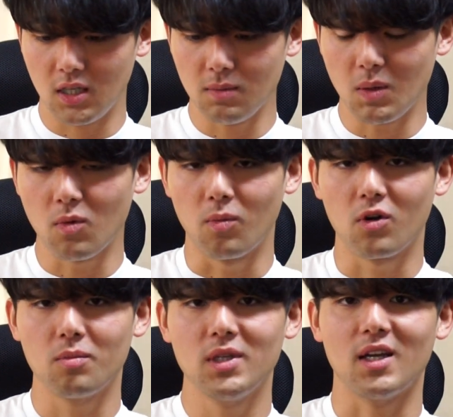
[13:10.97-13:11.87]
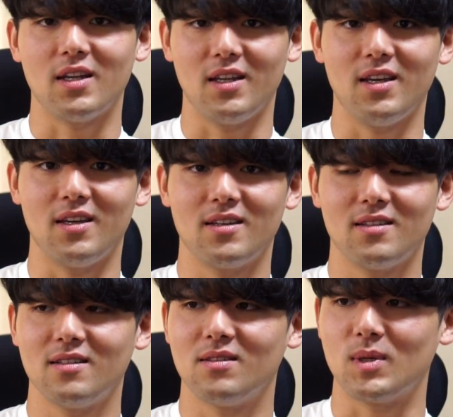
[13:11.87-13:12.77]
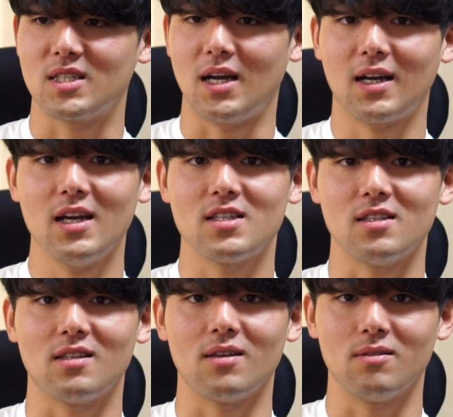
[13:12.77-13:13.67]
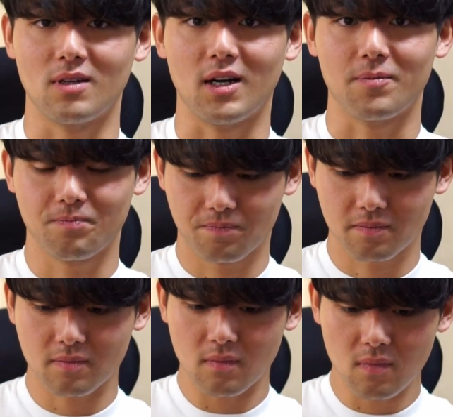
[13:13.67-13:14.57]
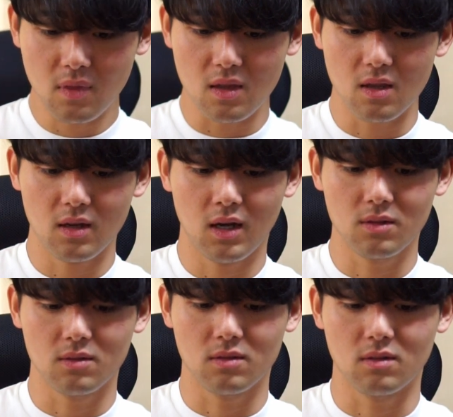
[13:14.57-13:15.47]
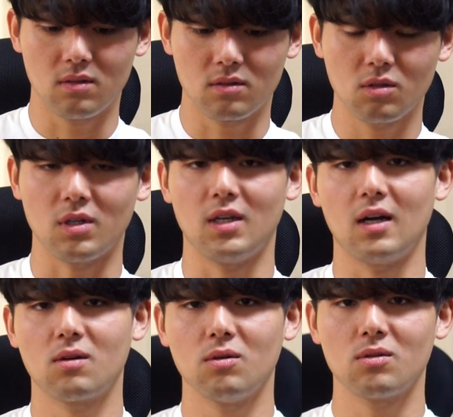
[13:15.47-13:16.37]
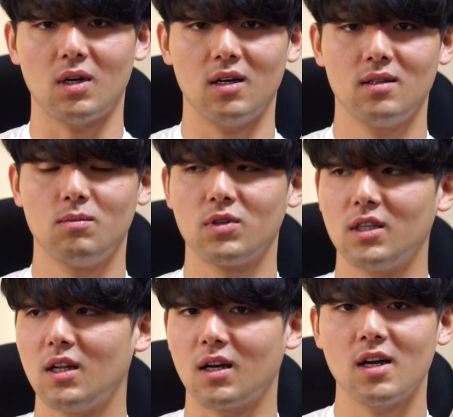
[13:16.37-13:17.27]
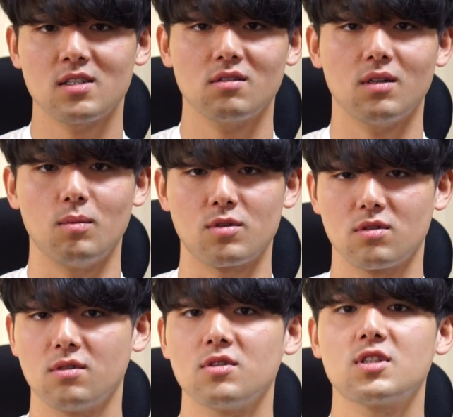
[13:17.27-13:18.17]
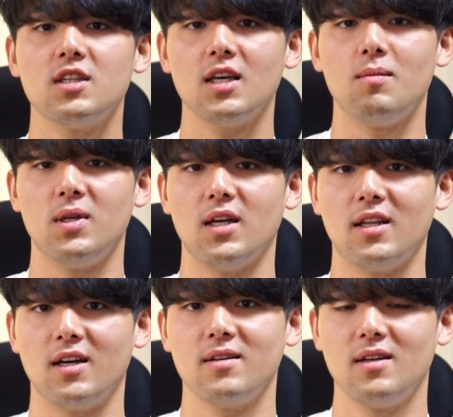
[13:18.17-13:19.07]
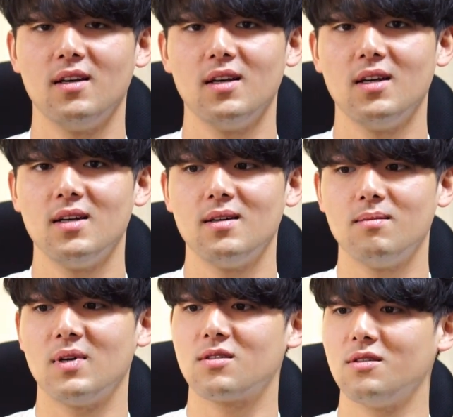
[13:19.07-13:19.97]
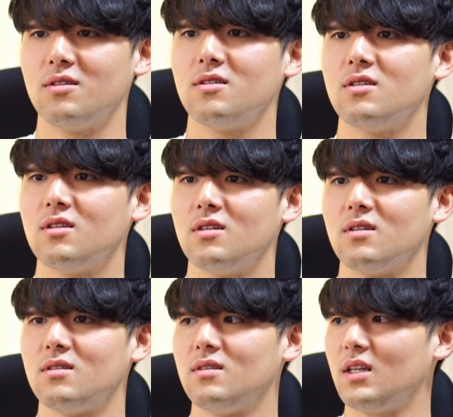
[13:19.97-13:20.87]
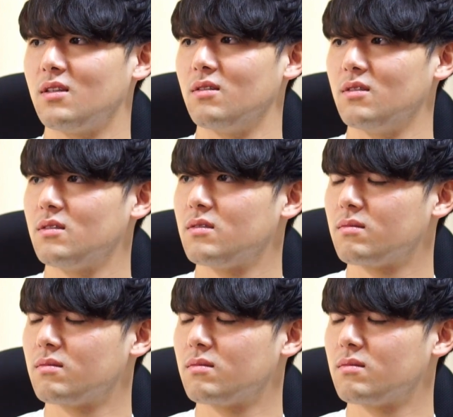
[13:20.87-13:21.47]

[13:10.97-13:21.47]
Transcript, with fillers: 今もう僕みたいに、まあ、社会人っていうかあのー、特に学校とかもうなんなら会社とかにも所属してないみたいなまあそういうなんていうの